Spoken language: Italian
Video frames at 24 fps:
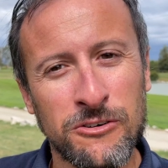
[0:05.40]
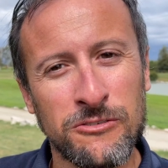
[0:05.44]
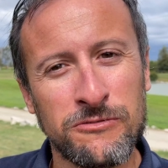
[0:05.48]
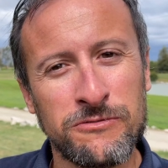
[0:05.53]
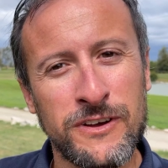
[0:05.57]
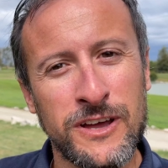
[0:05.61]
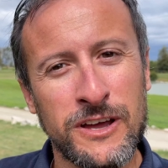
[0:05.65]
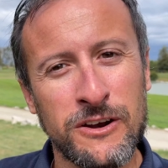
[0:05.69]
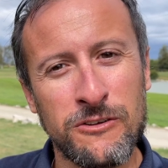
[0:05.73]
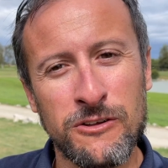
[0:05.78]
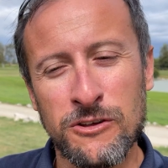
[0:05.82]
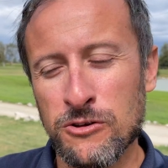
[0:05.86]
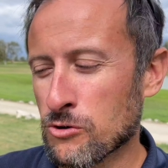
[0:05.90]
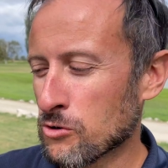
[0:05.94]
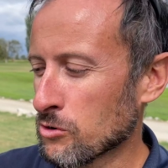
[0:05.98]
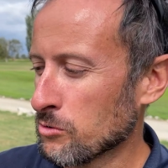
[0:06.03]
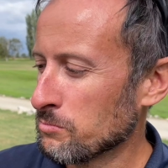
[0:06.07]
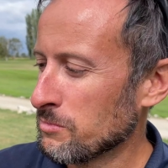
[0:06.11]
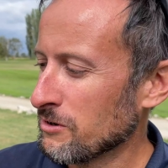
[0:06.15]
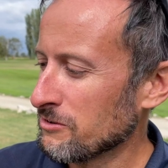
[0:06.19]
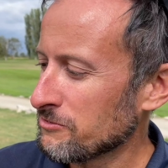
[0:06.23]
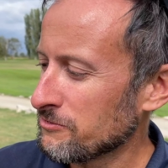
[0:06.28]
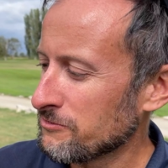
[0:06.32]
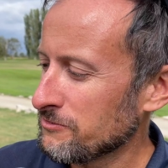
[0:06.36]
ovvero i
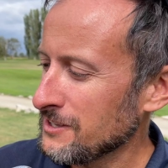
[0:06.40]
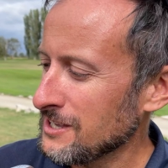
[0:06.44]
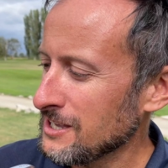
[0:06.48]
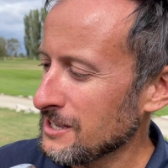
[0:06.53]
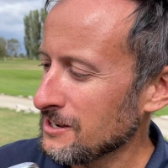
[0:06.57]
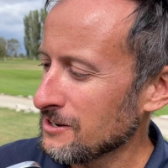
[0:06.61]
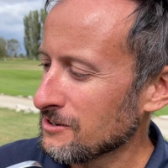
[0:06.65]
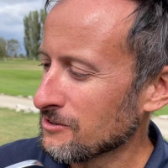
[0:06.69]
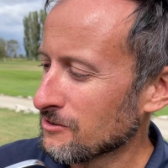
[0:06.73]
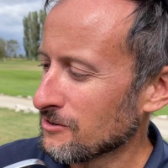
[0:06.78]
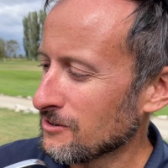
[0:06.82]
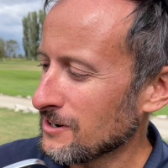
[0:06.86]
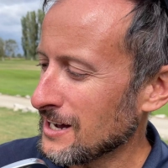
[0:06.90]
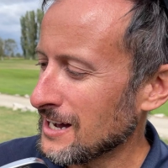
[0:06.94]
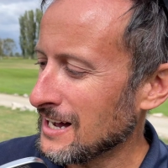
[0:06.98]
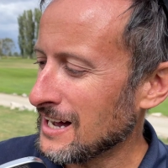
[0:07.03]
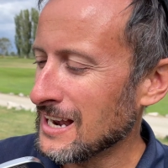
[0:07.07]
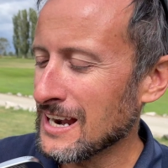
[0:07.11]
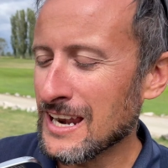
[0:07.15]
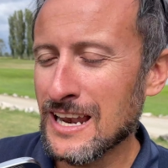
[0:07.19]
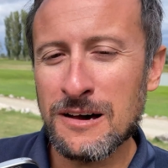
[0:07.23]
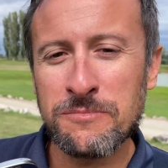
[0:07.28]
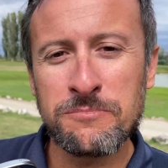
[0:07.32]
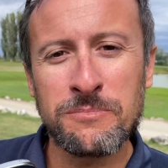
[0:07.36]
groove, fino
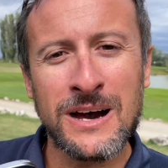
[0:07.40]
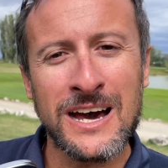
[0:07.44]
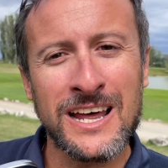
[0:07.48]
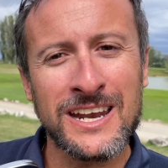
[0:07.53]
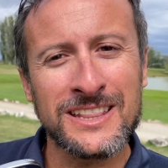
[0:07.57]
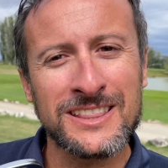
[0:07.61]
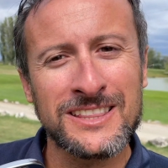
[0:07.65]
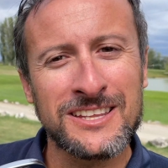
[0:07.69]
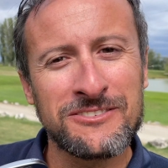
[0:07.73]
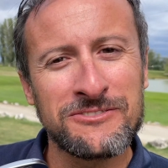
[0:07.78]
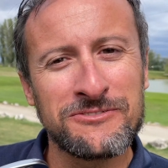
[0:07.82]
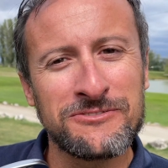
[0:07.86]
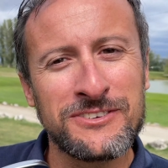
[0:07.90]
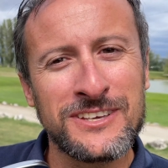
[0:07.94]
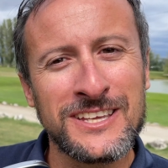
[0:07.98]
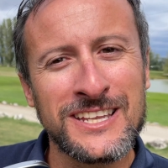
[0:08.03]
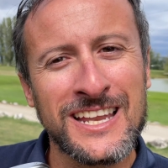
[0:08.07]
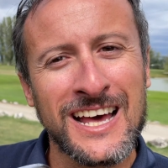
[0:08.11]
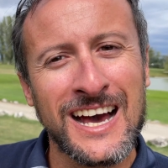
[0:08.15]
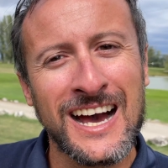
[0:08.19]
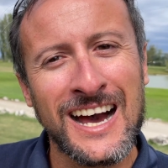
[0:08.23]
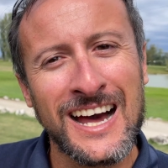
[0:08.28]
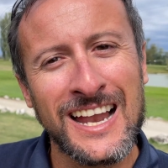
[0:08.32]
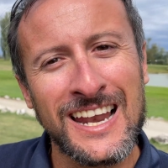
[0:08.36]
alla parte
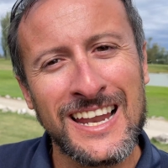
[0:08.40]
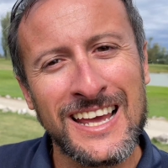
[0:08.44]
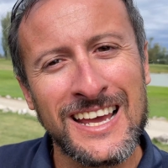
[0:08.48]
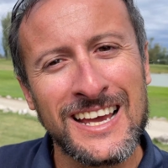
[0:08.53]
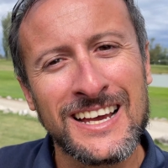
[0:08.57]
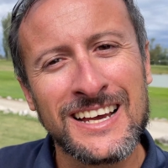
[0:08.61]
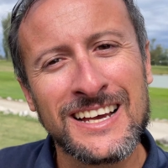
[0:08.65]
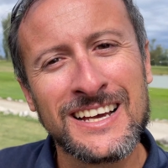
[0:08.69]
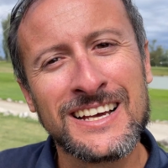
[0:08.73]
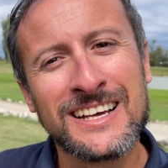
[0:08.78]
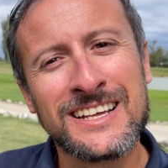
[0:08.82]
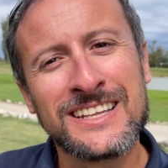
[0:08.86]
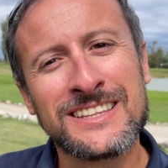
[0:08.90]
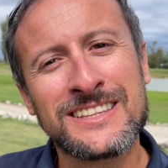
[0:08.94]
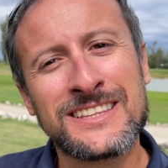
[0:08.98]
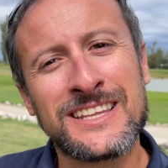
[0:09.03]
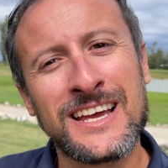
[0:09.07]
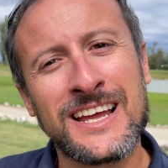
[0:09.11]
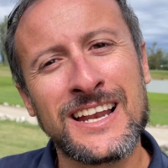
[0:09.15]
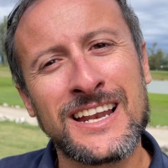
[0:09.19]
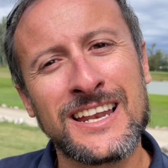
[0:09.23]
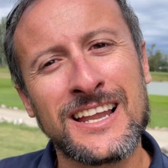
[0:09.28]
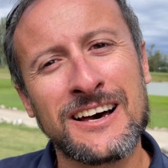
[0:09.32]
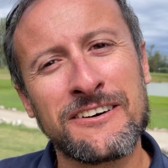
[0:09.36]
finale
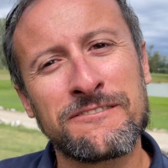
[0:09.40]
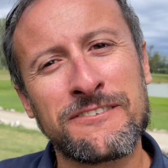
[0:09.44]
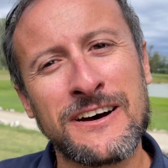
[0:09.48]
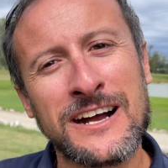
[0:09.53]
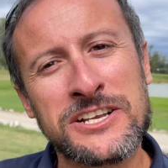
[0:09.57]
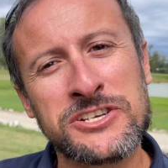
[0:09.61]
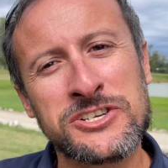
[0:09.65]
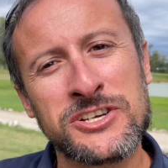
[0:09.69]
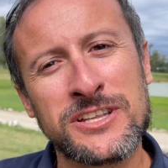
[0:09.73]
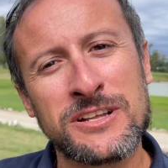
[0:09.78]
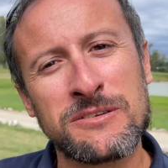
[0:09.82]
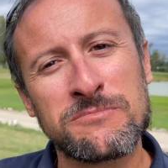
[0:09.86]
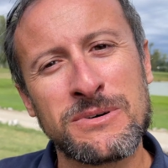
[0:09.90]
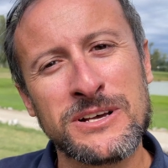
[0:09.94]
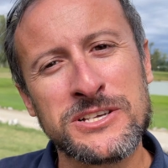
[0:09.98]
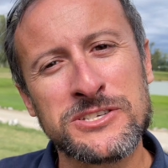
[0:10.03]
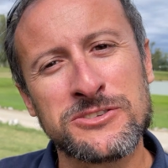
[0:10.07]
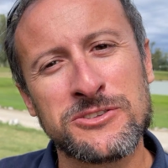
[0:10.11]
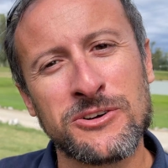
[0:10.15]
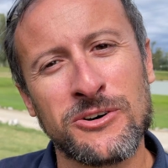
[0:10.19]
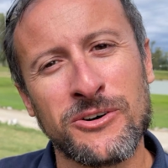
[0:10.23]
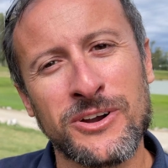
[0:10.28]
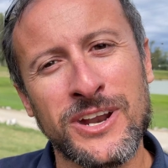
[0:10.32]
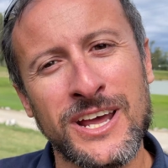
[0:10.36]
della faccia del
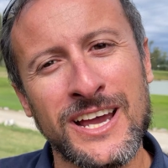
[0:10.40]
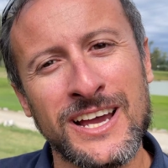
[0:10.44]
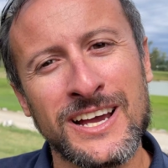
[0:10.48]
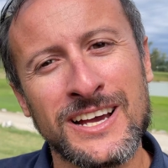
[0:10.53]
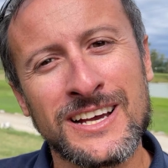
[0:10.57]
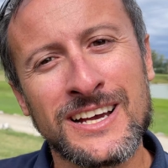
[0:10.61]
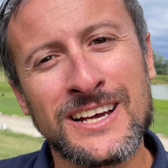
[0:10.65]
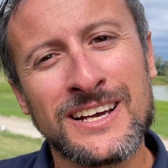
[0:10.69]
bastone?